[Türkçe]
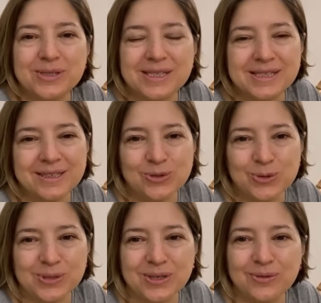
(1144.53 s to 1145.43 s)
Sizleri
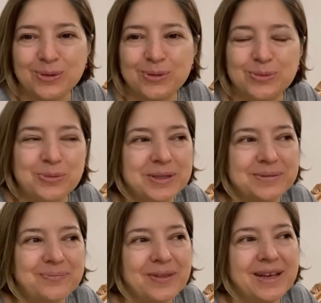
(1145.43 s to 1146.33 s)
çok seviyorum.
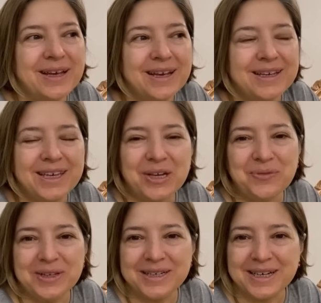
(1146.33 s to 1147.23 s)
Umarım
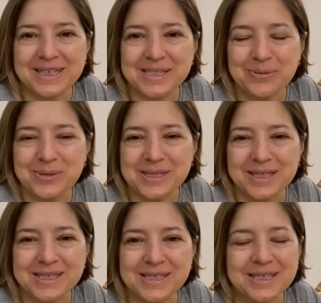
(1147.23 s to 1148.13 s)
keyif alarak
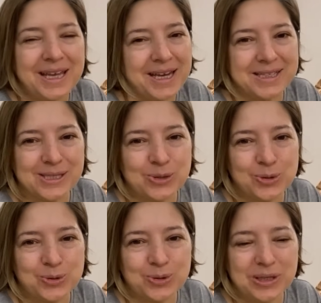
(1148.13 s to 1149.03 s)
izlemişsinizdir. Kendinize
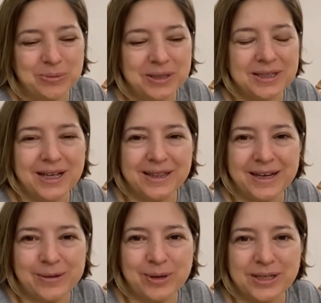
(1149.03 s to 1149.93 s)
çok çok iyi bakın.
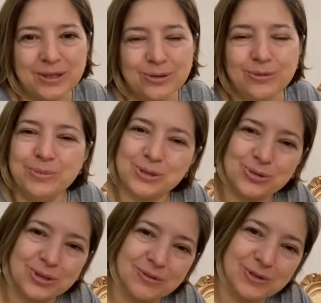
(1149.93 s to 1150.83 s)
Allah'a emanet olun. Bir
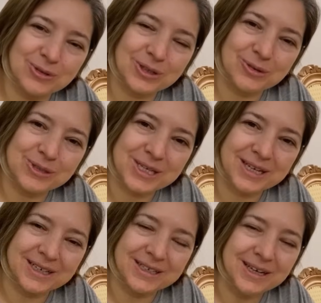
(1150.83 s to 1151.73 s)
sonraki videoda
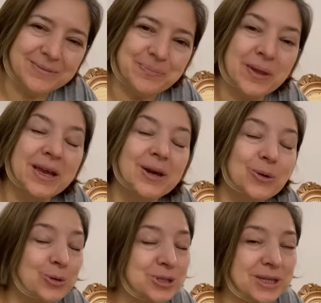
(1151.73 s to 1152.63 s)
görüşene kadar
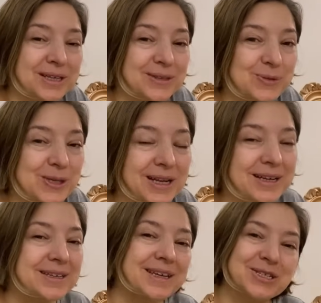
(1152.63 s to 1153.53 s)
Hoşçakalın güzel
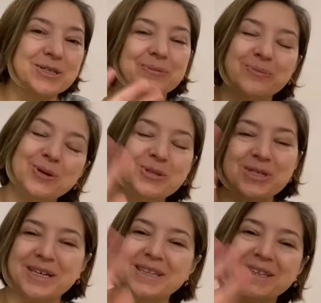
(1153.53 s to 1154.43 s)
arkadaşlarım.
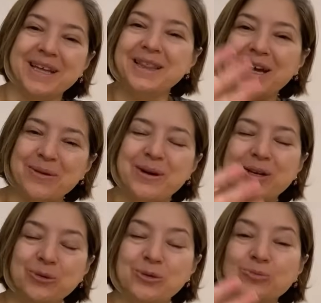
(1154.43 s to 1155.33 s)
Hoşçakalın. Allah'a
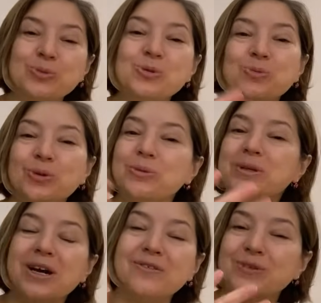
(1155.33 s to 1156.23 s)
emanet olun. Mutlu
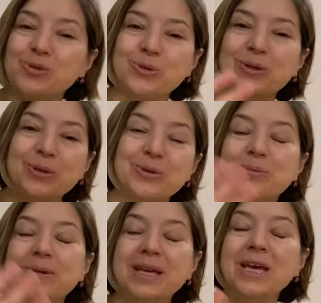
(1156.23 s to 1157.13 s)
bir hafta sonu
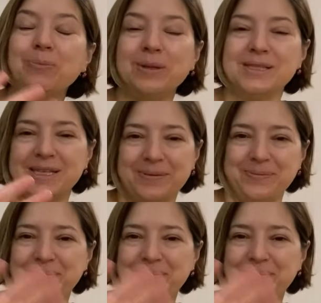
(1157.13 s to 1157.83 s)
diliyorum hepinize.